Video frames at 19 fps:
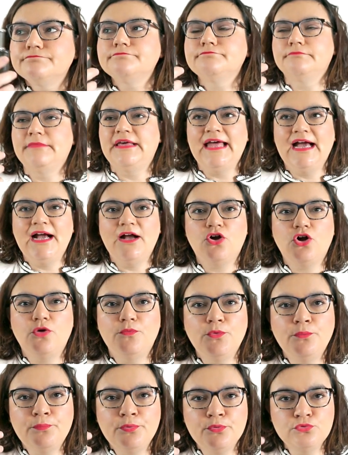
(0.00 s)
me da como
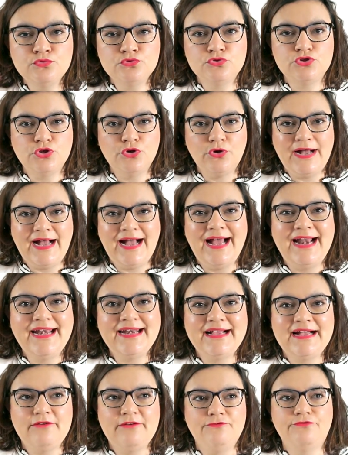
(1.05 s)
un punto
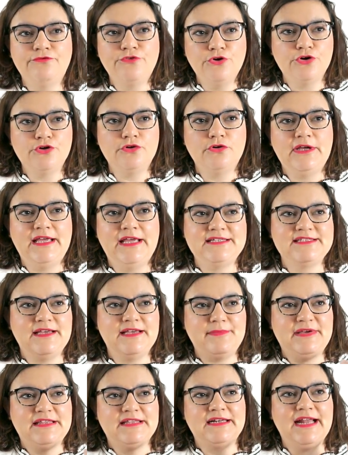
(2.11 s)
alcanfor esa
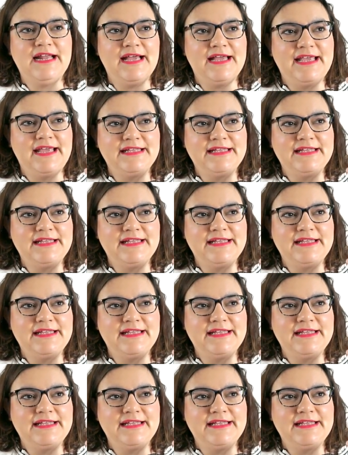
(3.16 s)
mezcla